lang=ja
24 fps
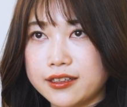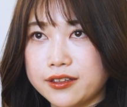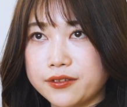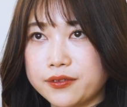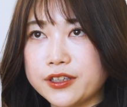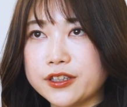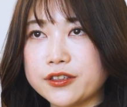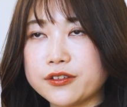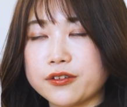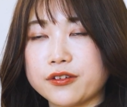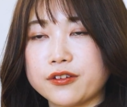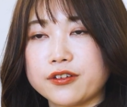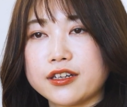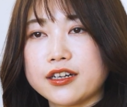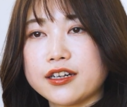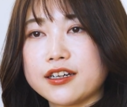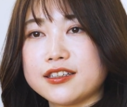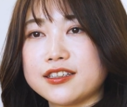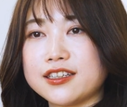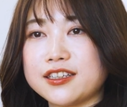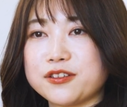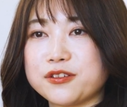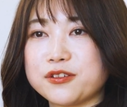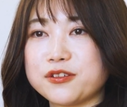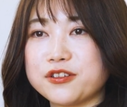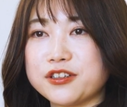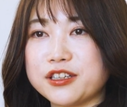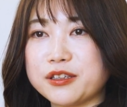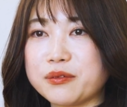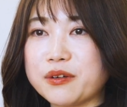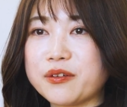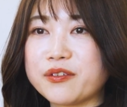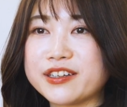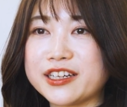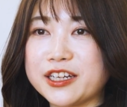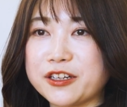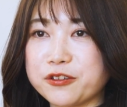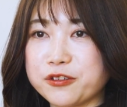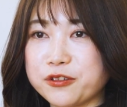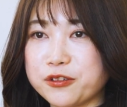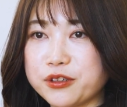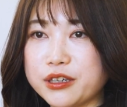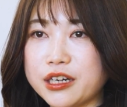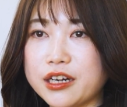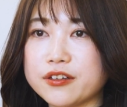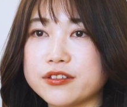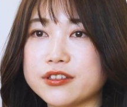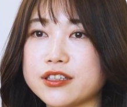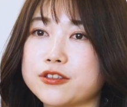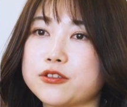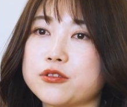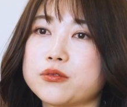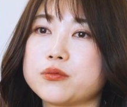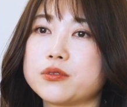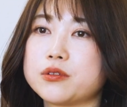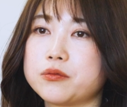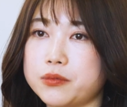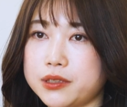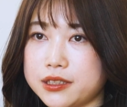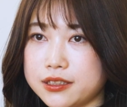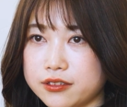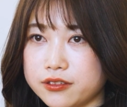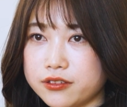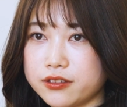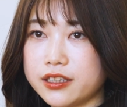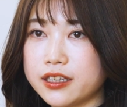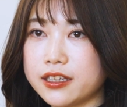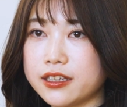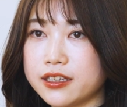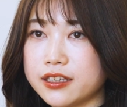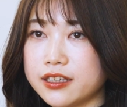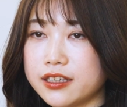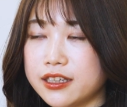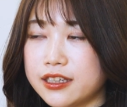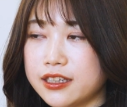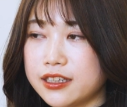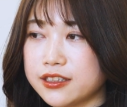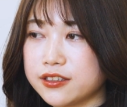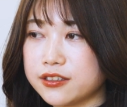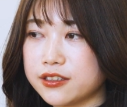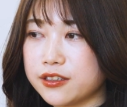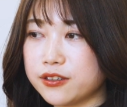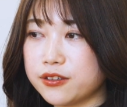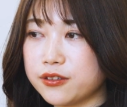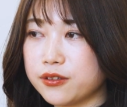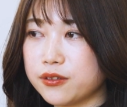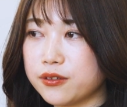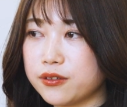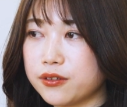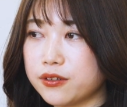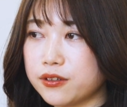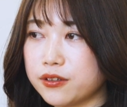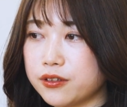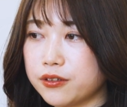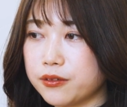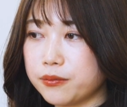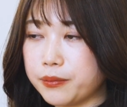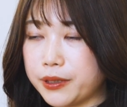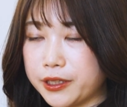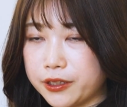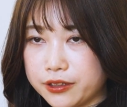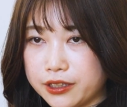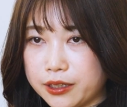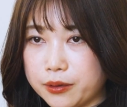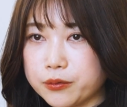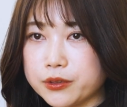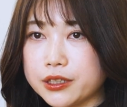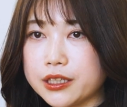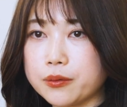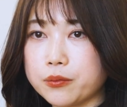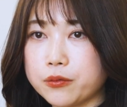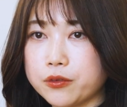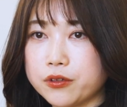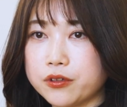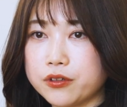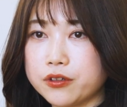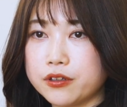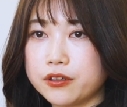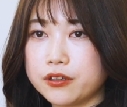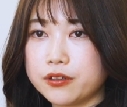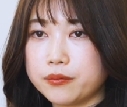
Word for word: ピントの中でのこう今までのノウハウだと思いますのでそれをこうベトナムでも、